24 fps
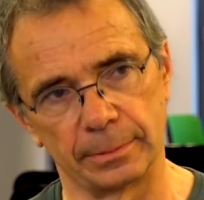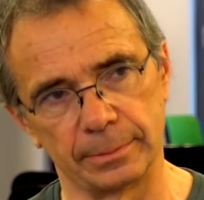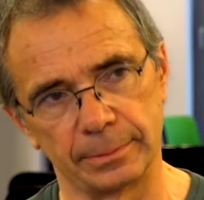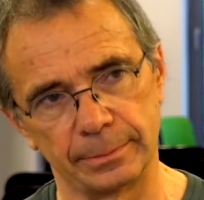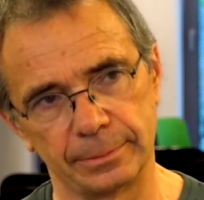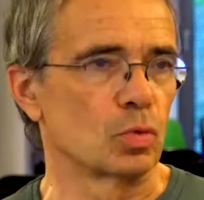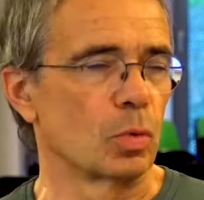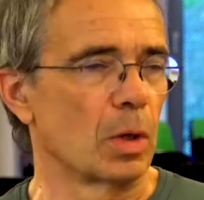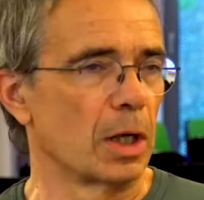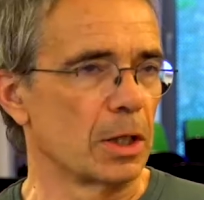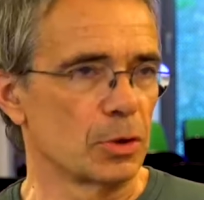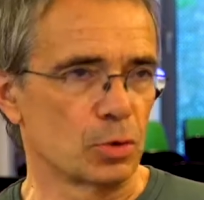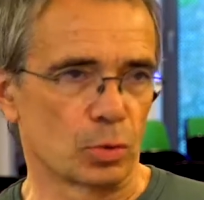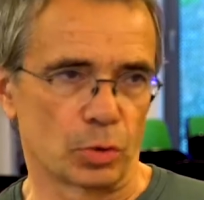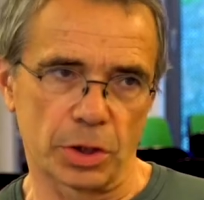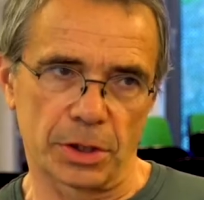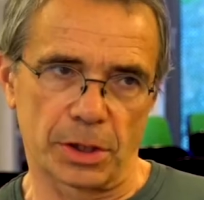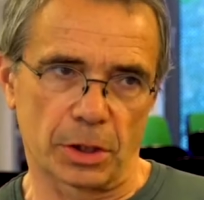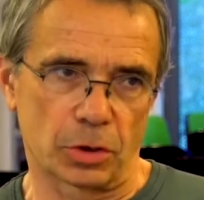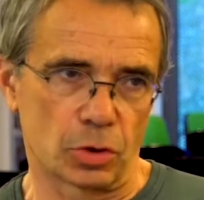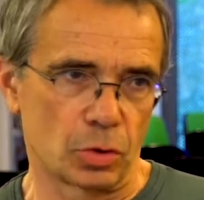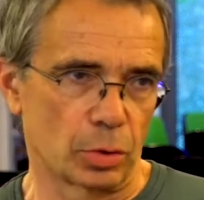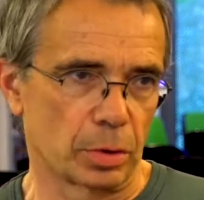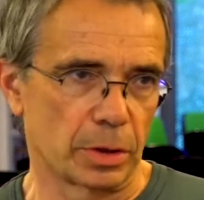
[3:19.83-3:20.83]
Soit elles ont des
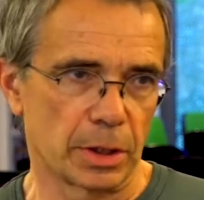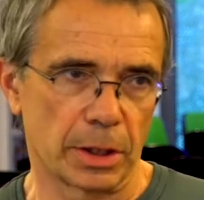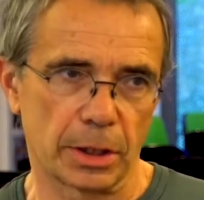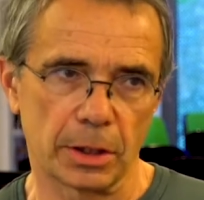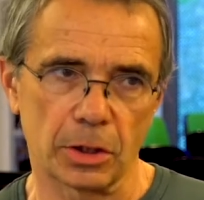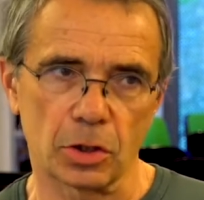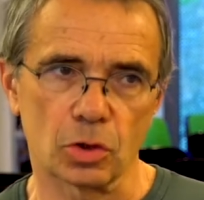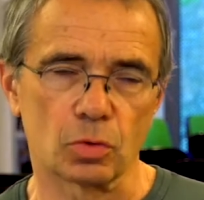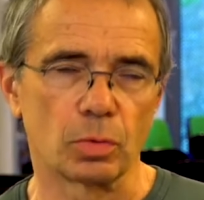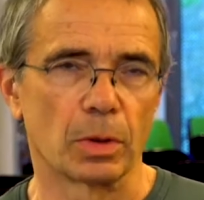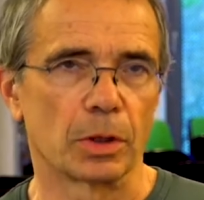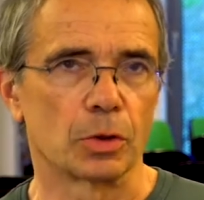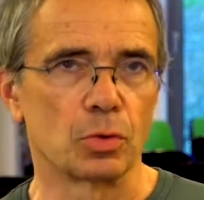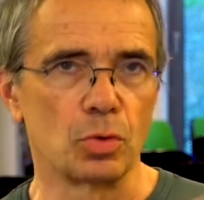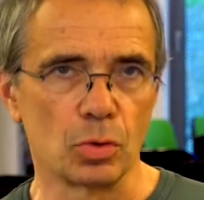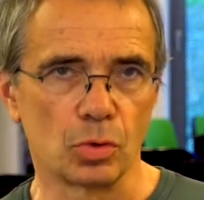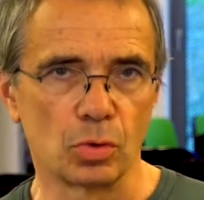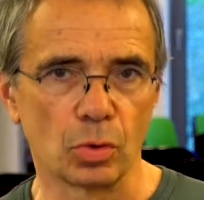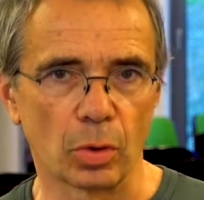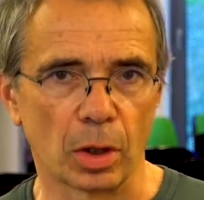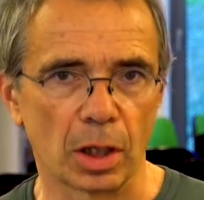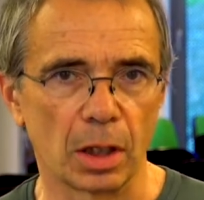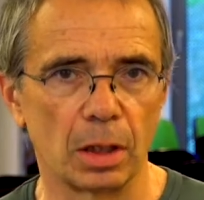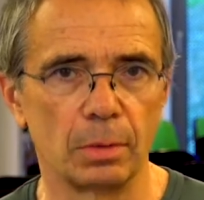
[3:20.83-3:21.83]
actionnaires, soit
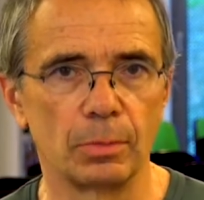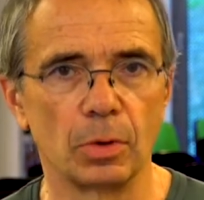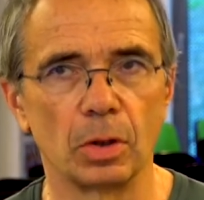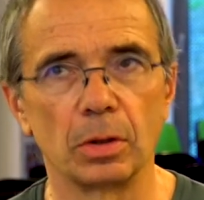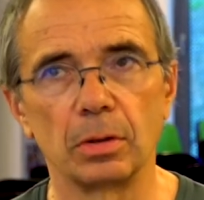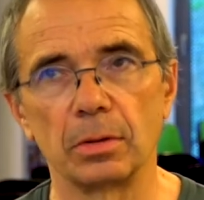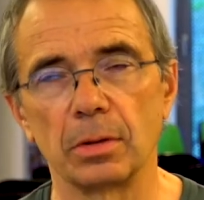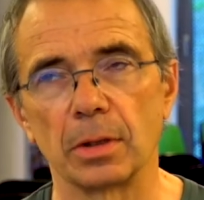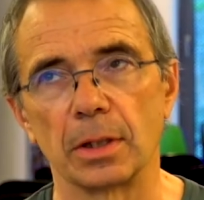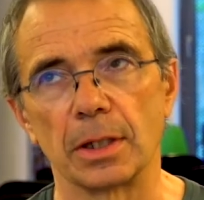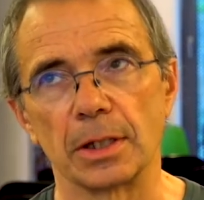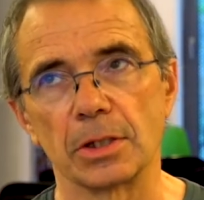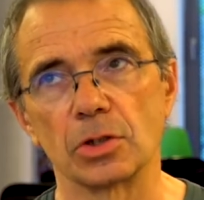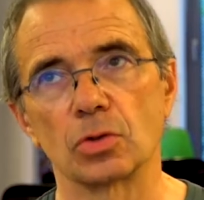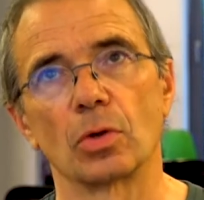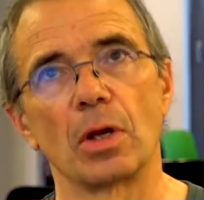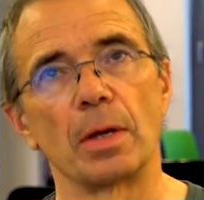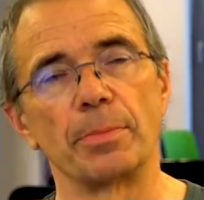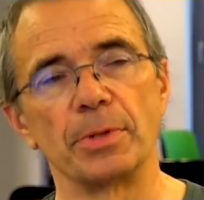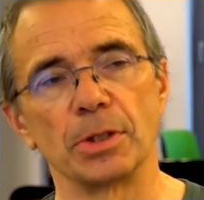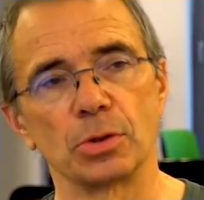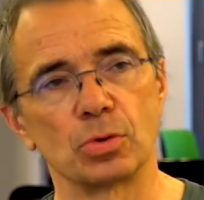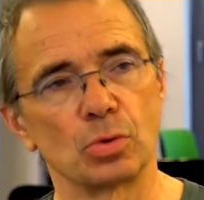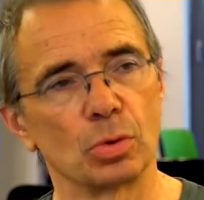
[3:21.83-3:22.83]
culturellement, elles ont
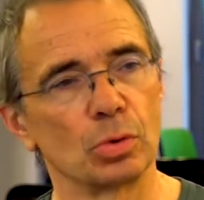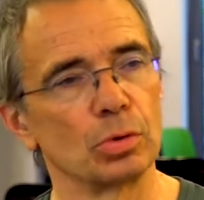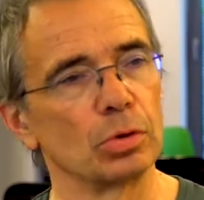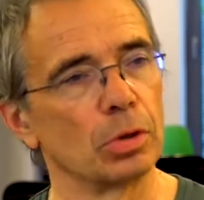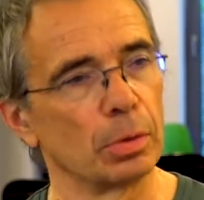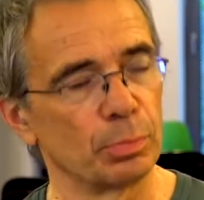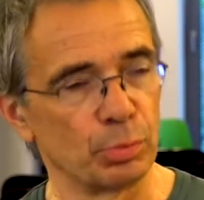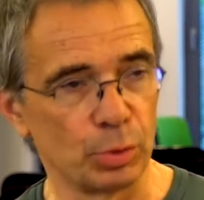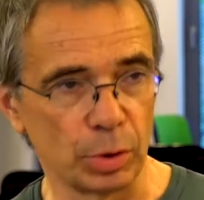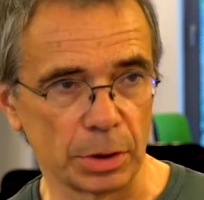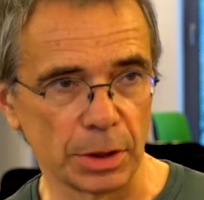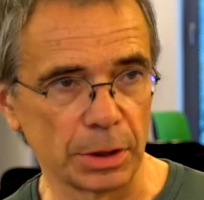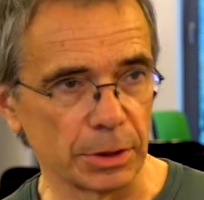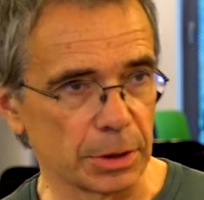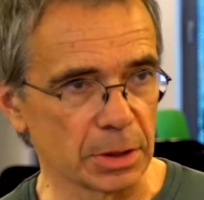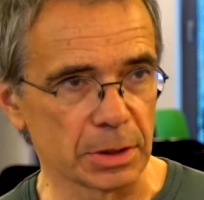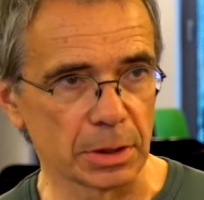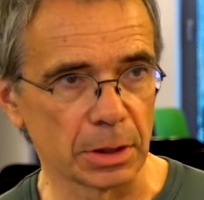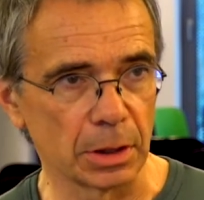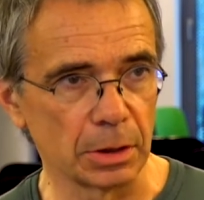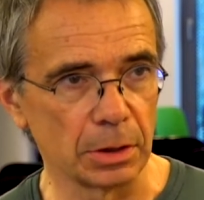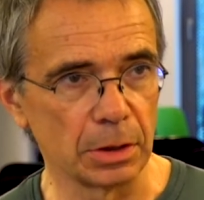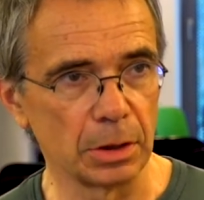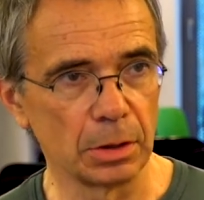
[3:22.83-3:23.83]
l'habitude depuis des
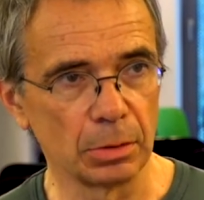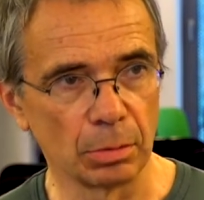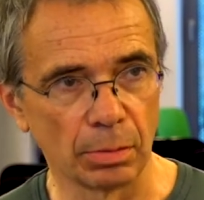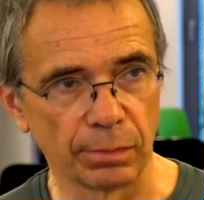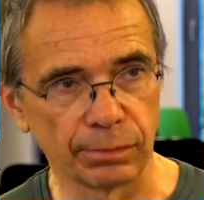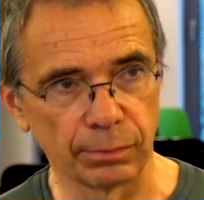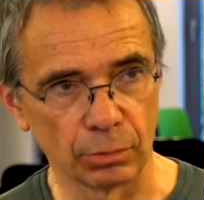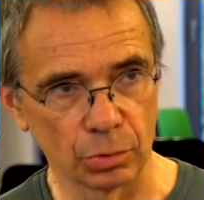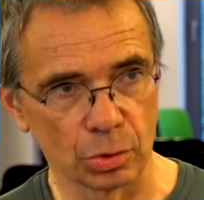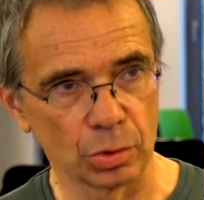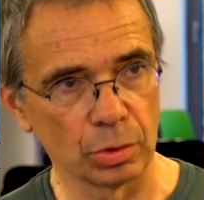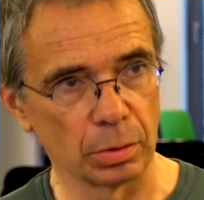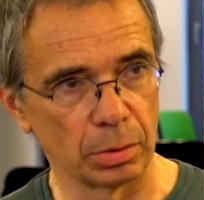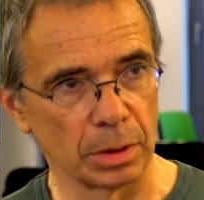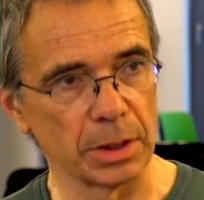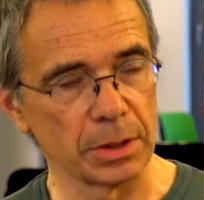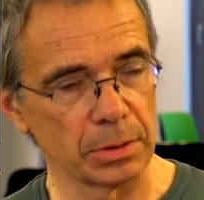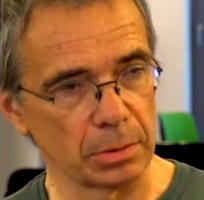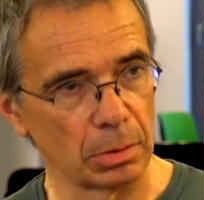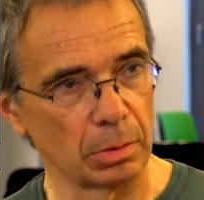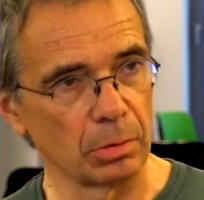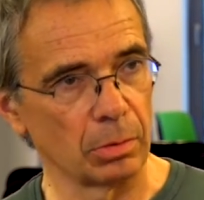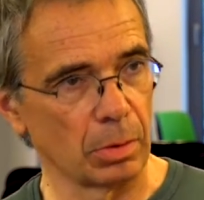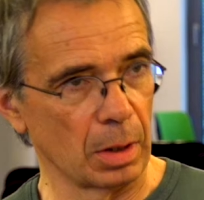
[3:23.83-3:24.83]
décennies de fonctionner
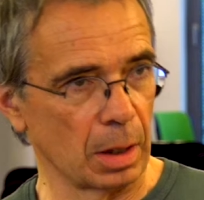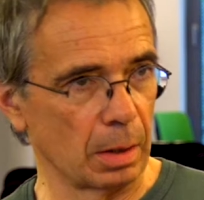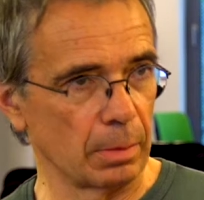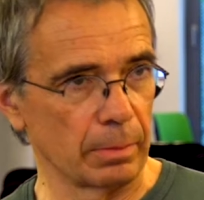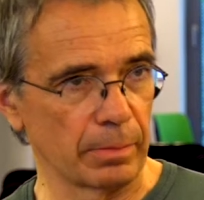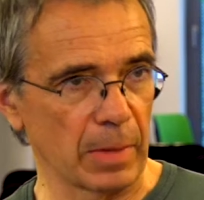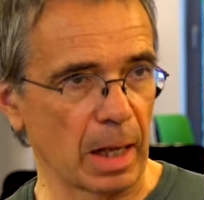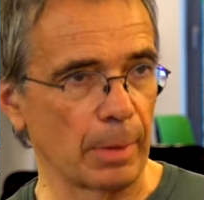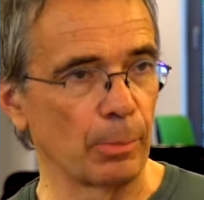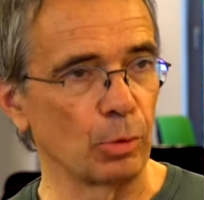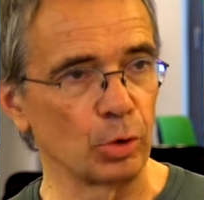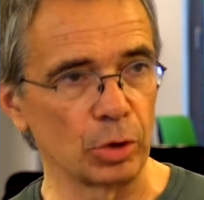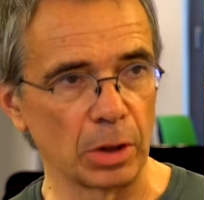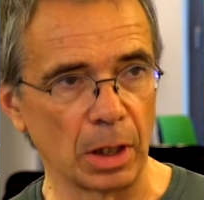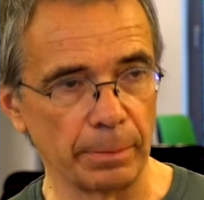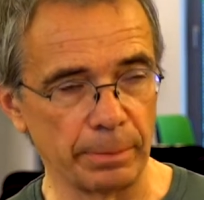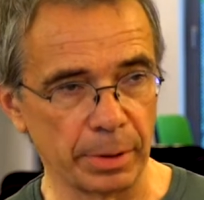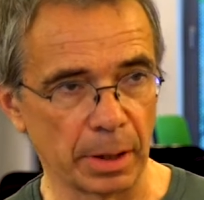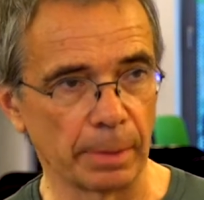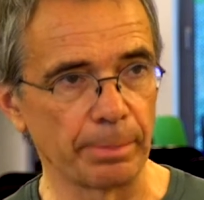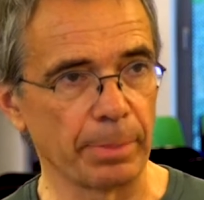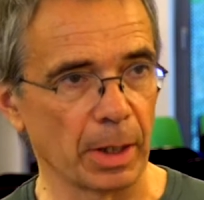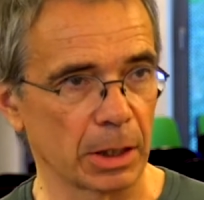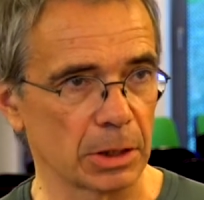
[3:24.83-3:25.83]
selon un, modèle
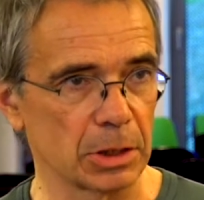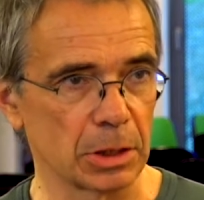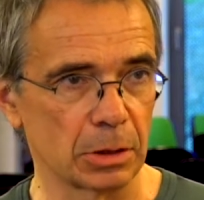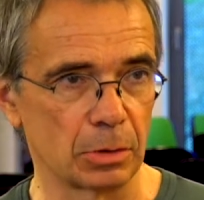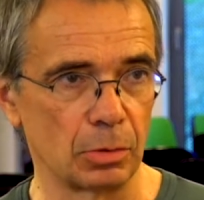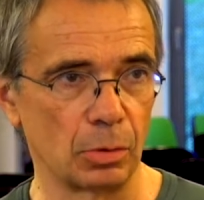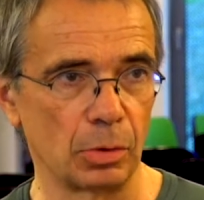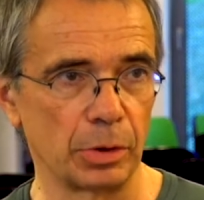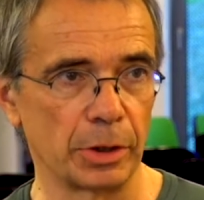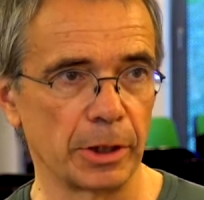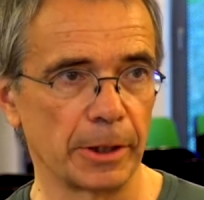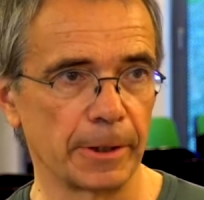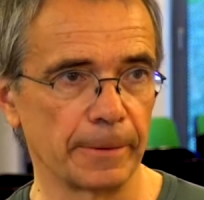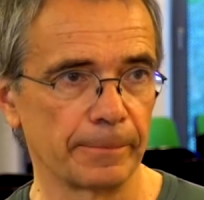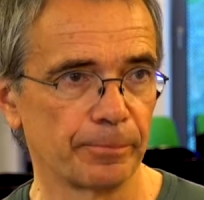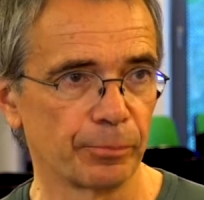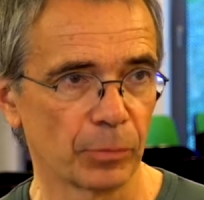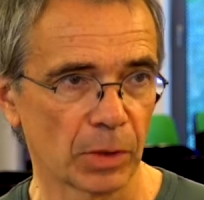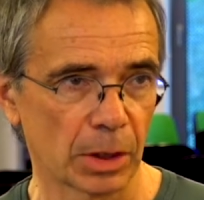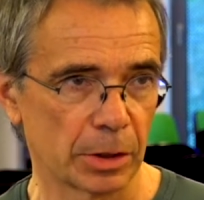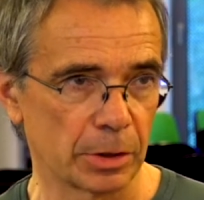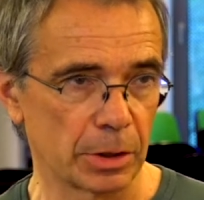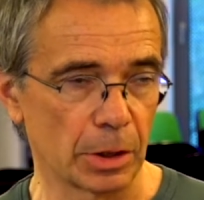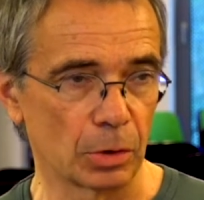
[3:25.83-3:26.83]
bien particulier,
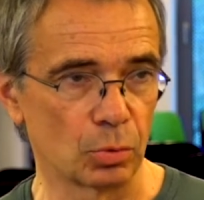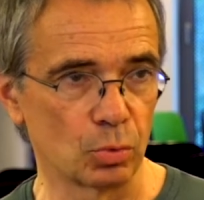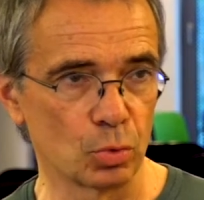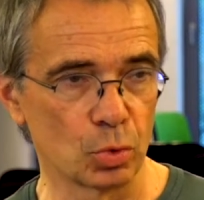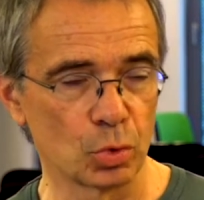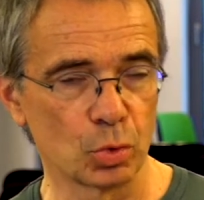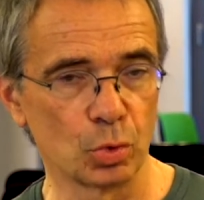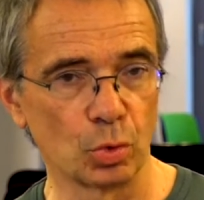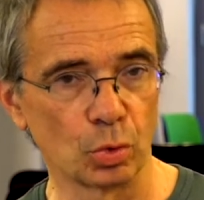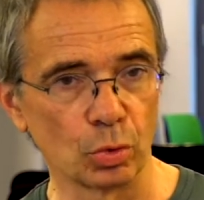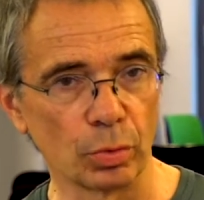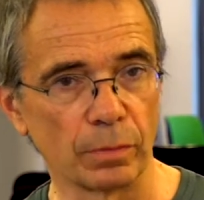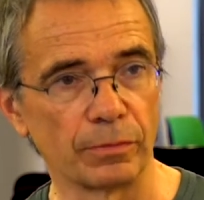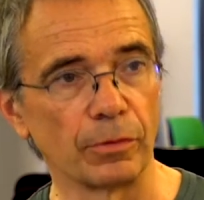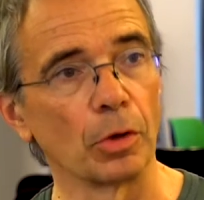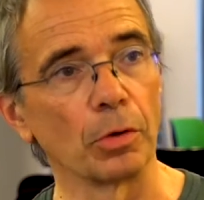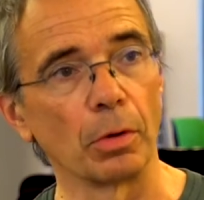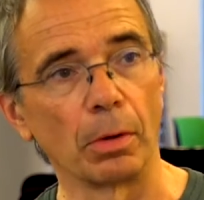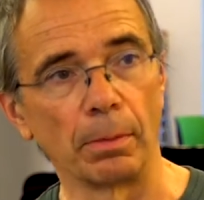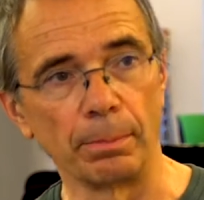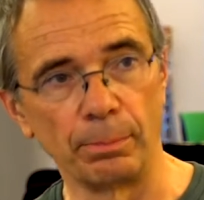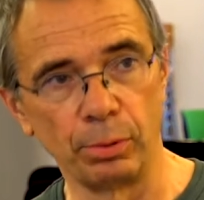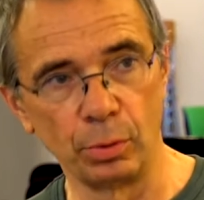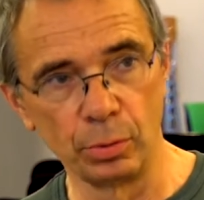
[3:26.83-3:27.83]
qui est toujours de
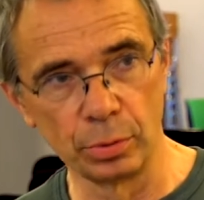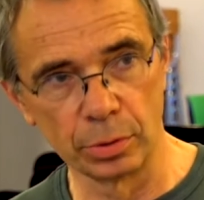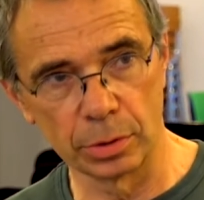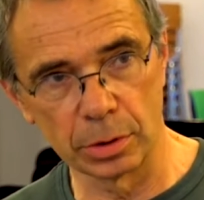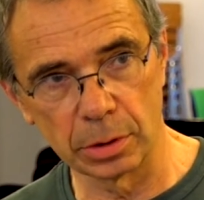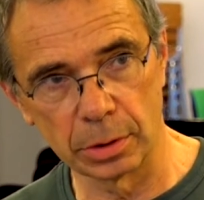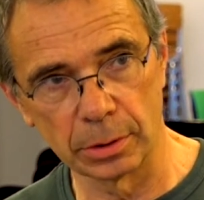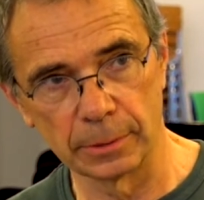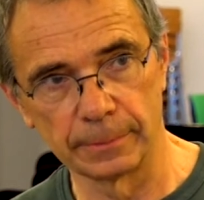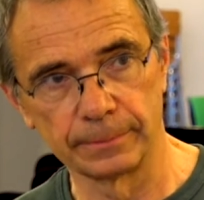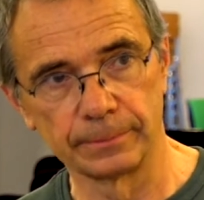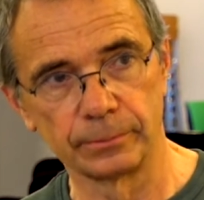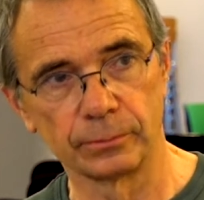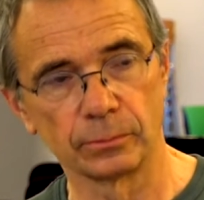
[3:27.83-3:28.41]
vendre plus